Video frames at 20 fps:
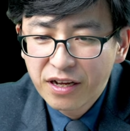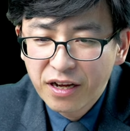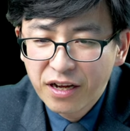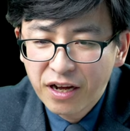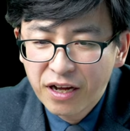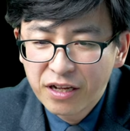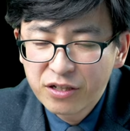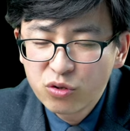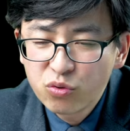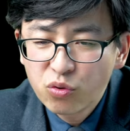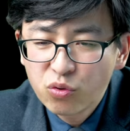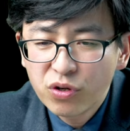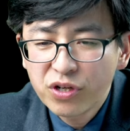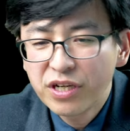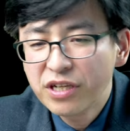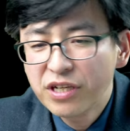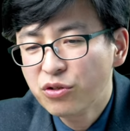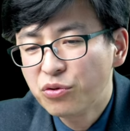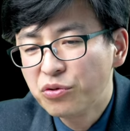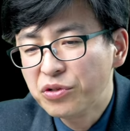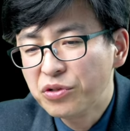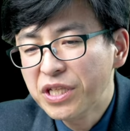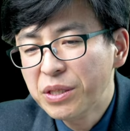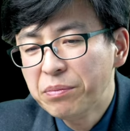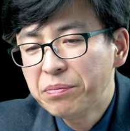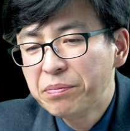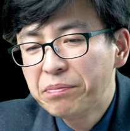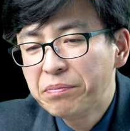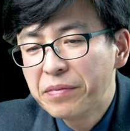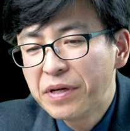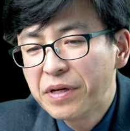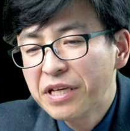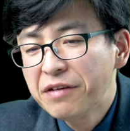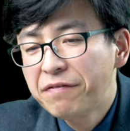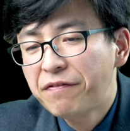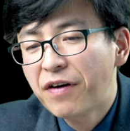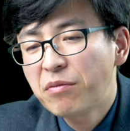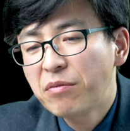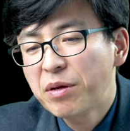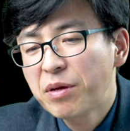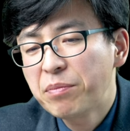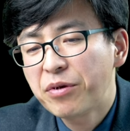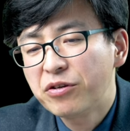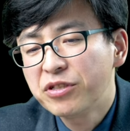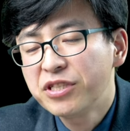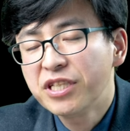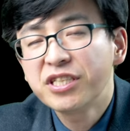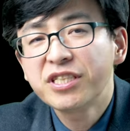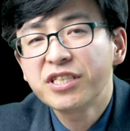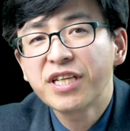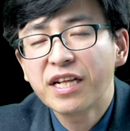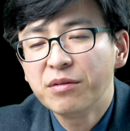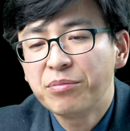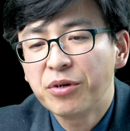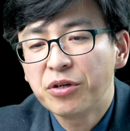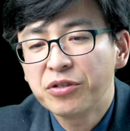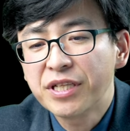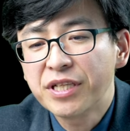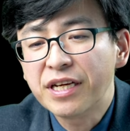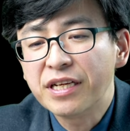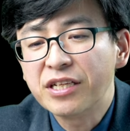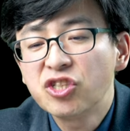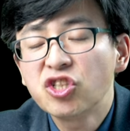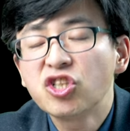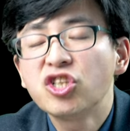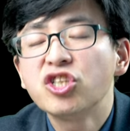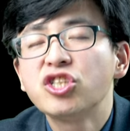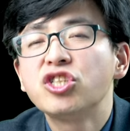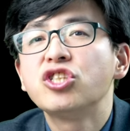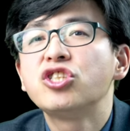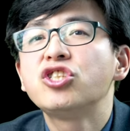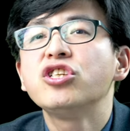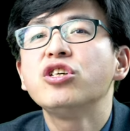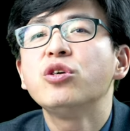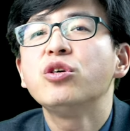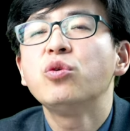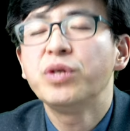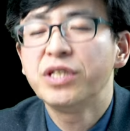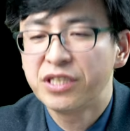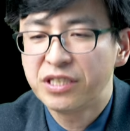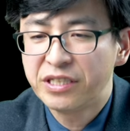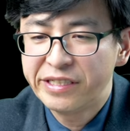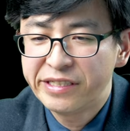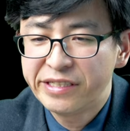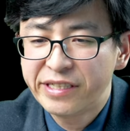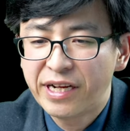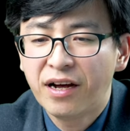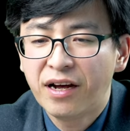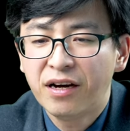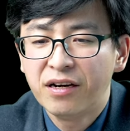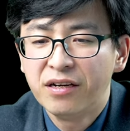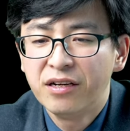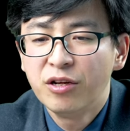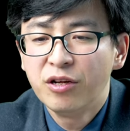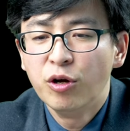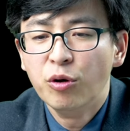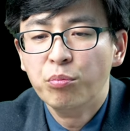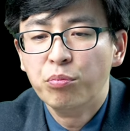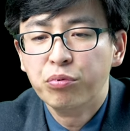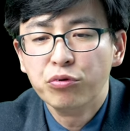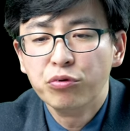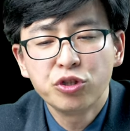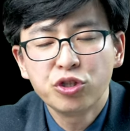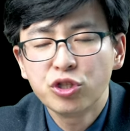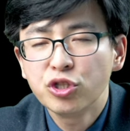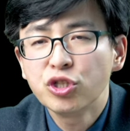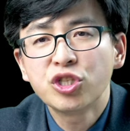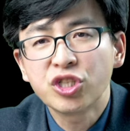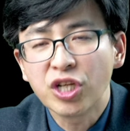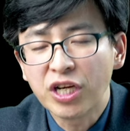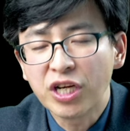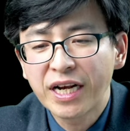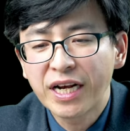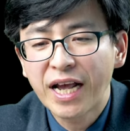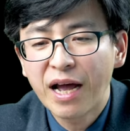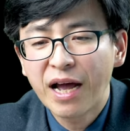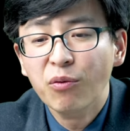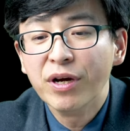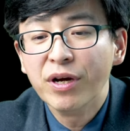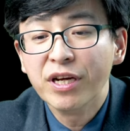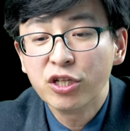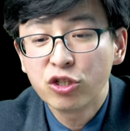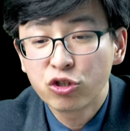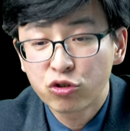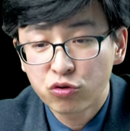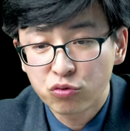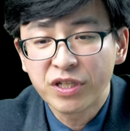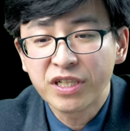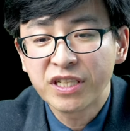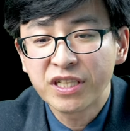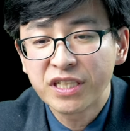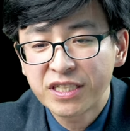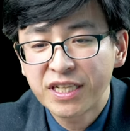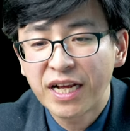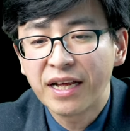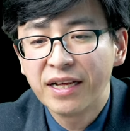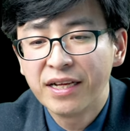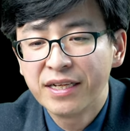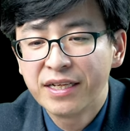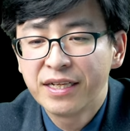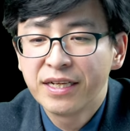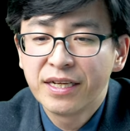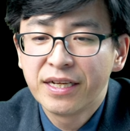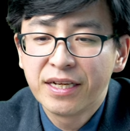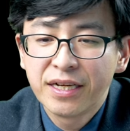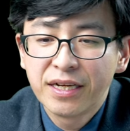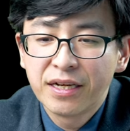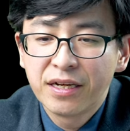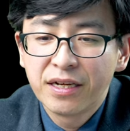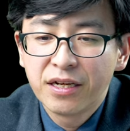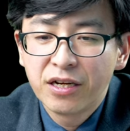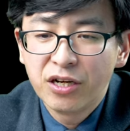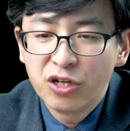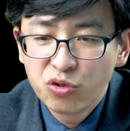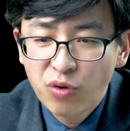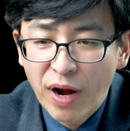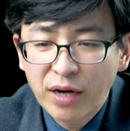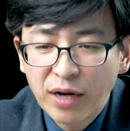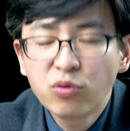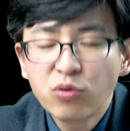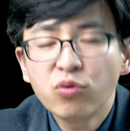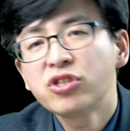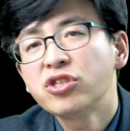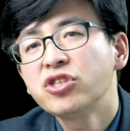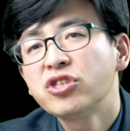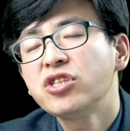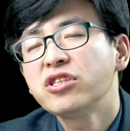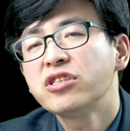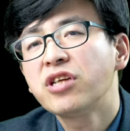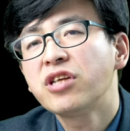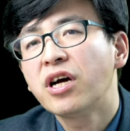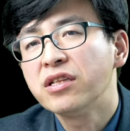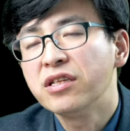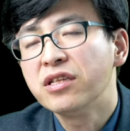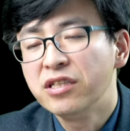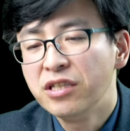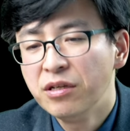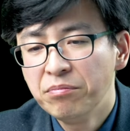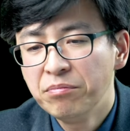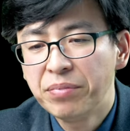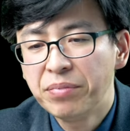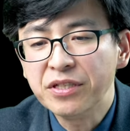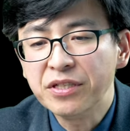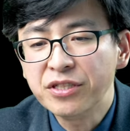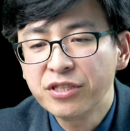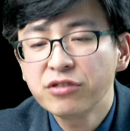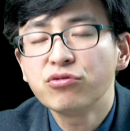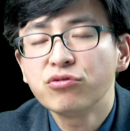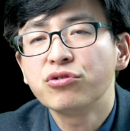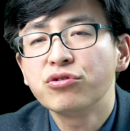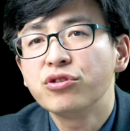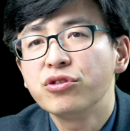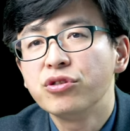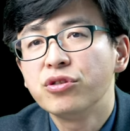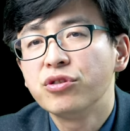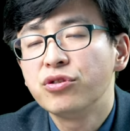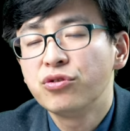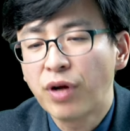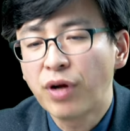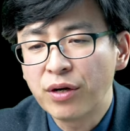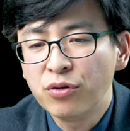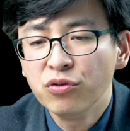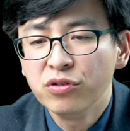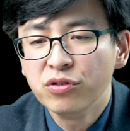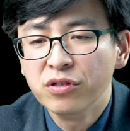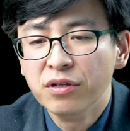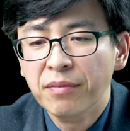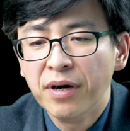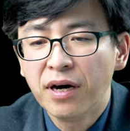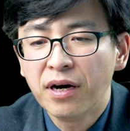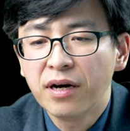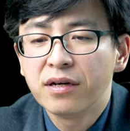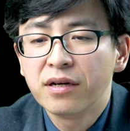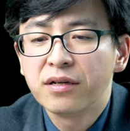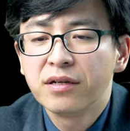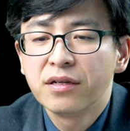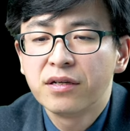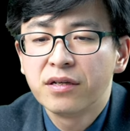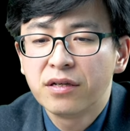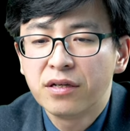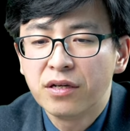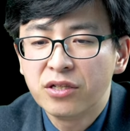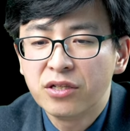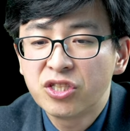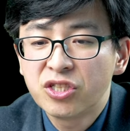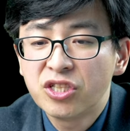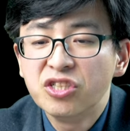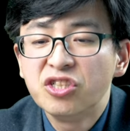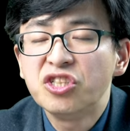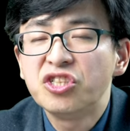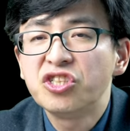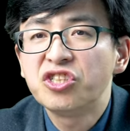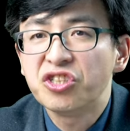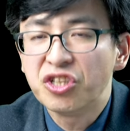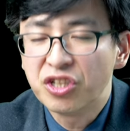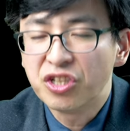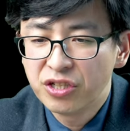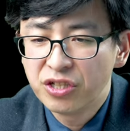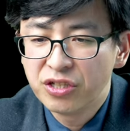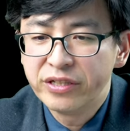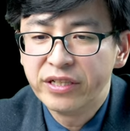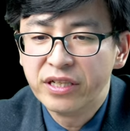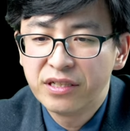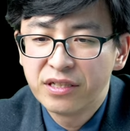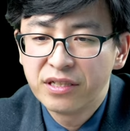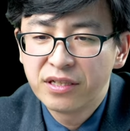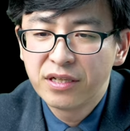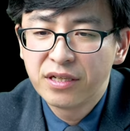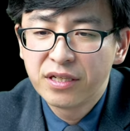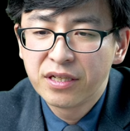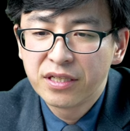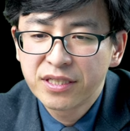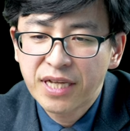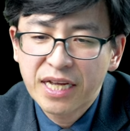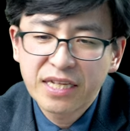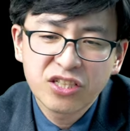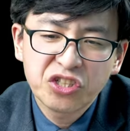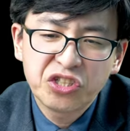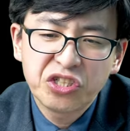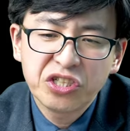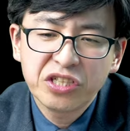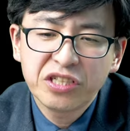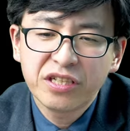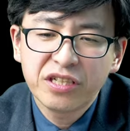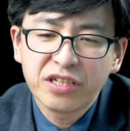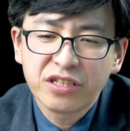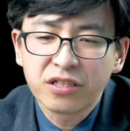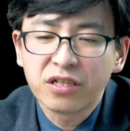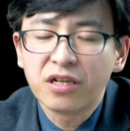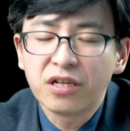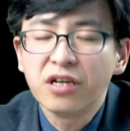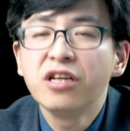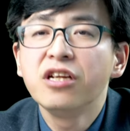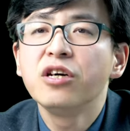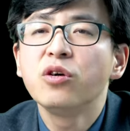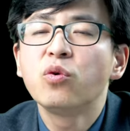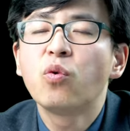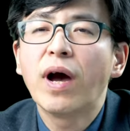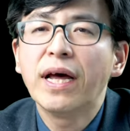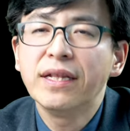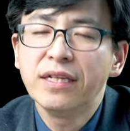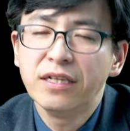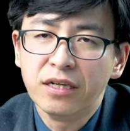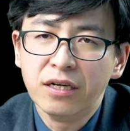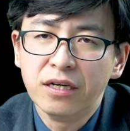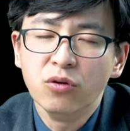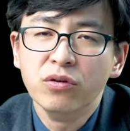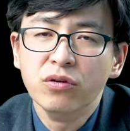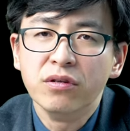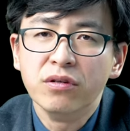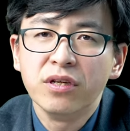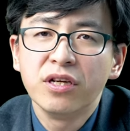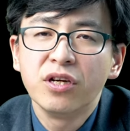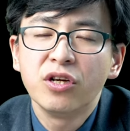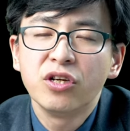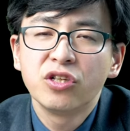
很多人有一一方面表现善的表现，这个是社会性的善哈，不是神看为属灵的善。呃，软弱是正常的，人本性就是软弱的嘛哈，啊，甚至是邪恶的。《三字经》也是乐观的人论，